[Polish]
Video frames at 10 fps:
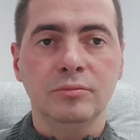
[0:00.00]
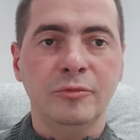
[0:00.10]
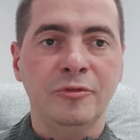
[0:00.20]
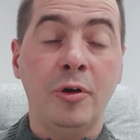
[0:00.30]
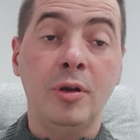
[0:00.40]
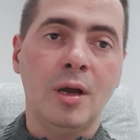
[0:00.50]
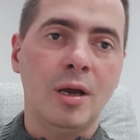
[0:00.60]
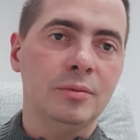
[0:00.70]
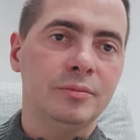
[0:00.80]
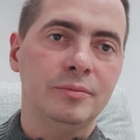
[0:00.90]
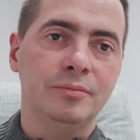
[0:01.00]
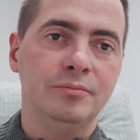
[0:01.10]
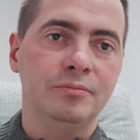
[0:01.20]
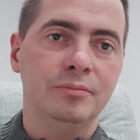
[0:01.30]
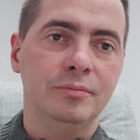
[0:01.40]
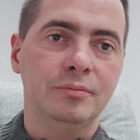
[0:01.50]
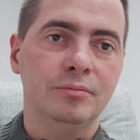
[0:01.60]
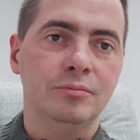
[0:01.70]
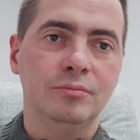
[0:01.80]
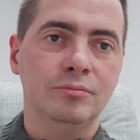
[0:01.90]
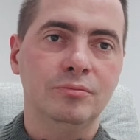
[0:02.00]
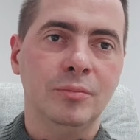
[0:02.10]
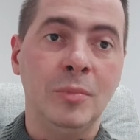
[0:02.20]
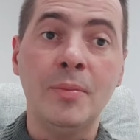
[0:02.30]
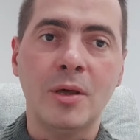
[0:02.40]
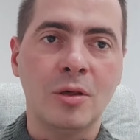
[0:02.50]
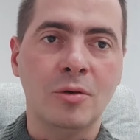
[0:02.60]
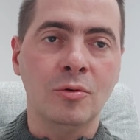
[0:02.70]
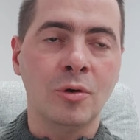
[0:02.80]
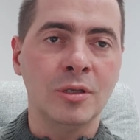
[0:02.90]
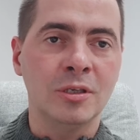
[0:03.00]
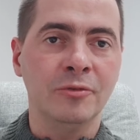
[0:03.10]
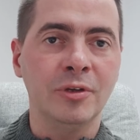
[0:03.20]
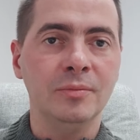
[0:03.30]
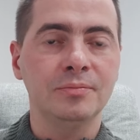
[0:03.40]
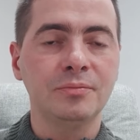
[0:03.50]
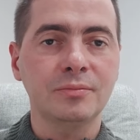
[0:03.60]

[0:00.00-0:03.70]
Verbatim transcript: wojna nie ma ku końcowi.